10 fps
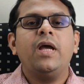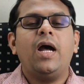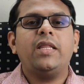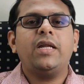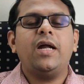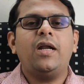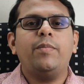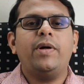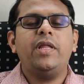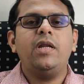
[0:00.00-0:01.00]
அதற்கான
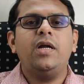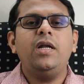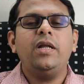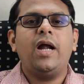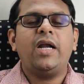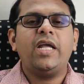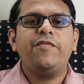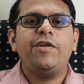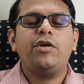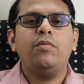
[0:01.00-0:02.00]
பதில்கள்
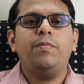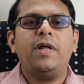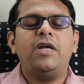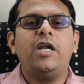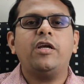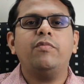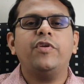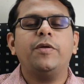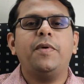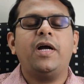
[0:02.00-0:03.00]
அனைவருக்கும்
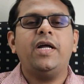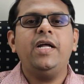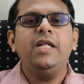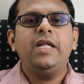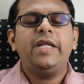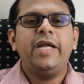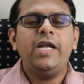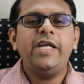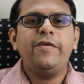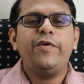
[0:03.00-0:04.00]
பலனளிக்கும் விதமாக
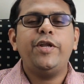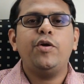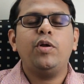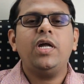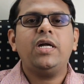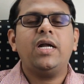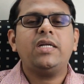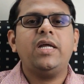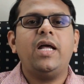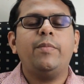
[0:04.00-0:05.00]
எளிய வீடியோல
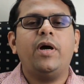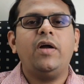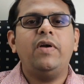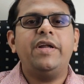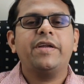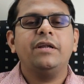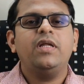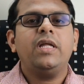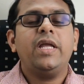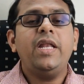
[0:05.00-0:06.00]
கட்டாயமாக
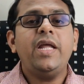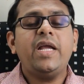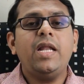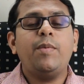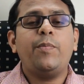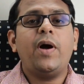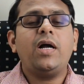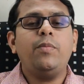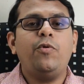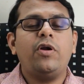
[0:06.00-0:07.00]
வெளியிடுறேன் இன்னைக்கு நம்ம
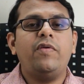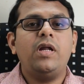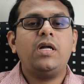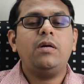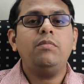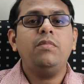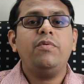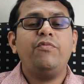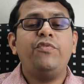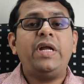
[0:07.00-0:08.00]
பார்க்க போற விளக்கம்
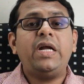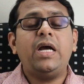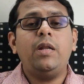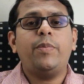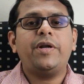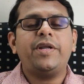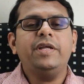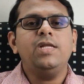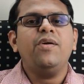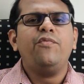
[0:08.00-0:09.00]
விக்கல்
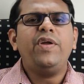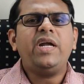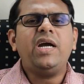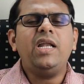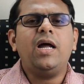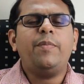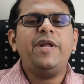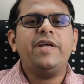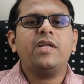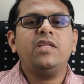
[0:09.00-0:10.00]
பற்றியது விக்கல்
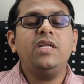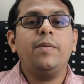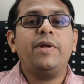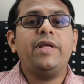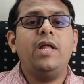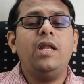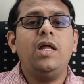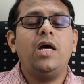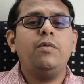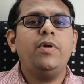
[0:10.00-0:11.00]
அப்படிங்கிறது நம்ம
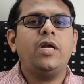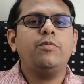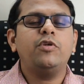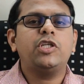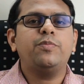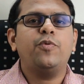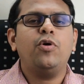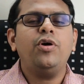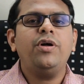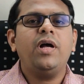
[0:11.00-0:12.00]
எல்லாருமே
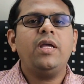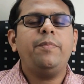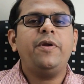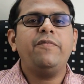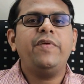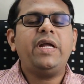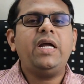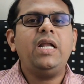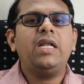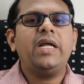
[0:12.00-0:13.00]
அனுபவிச்சிருப்போம் இப்படி
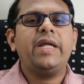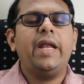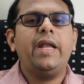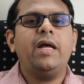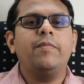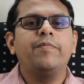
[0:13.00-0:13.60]
விக்கல் தான் என்ன